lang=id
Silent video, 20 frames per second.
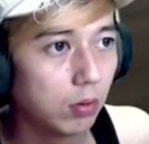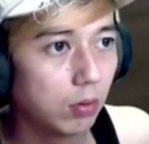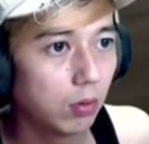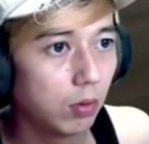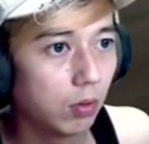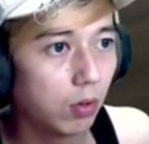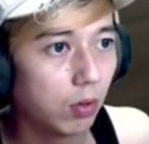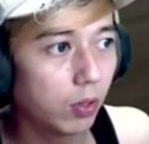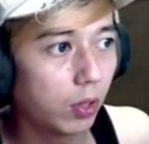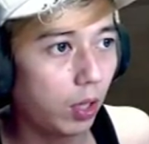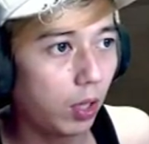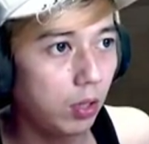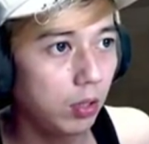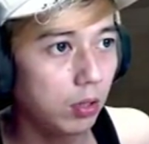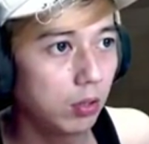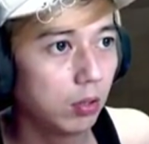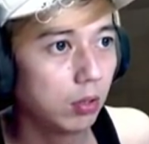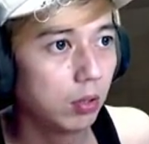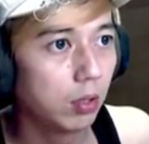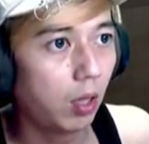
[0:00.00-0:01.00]
Oke.
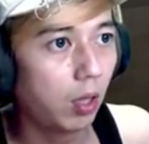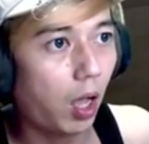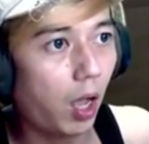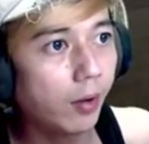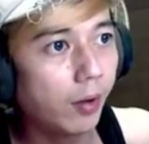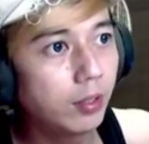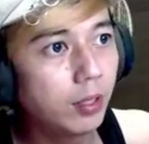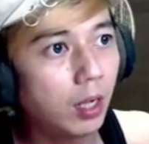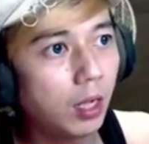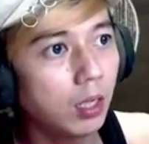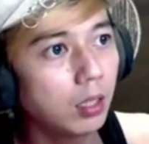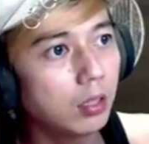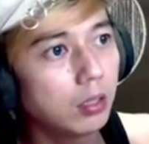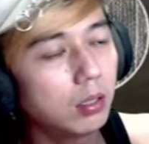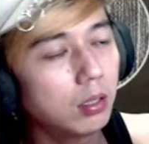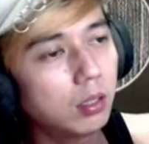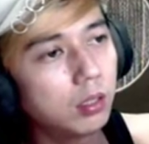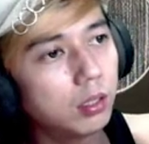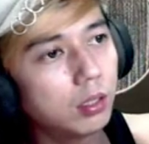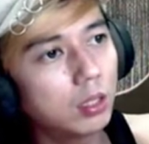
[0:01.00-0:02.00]
Ada
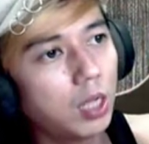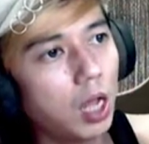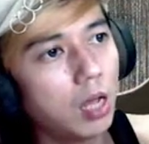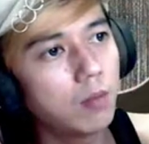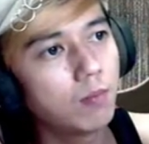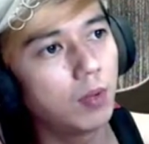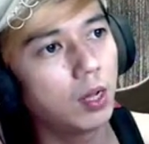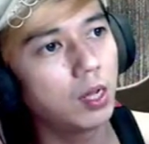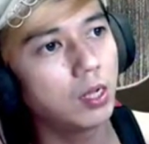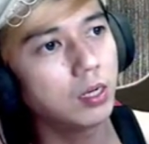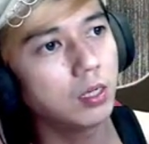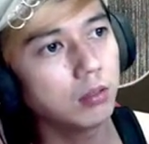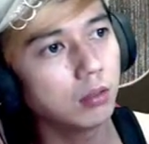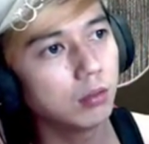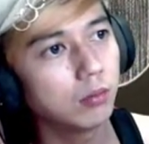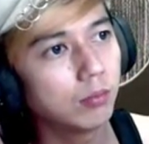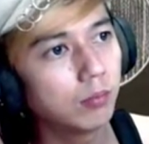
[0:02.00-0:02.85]
uh, gambar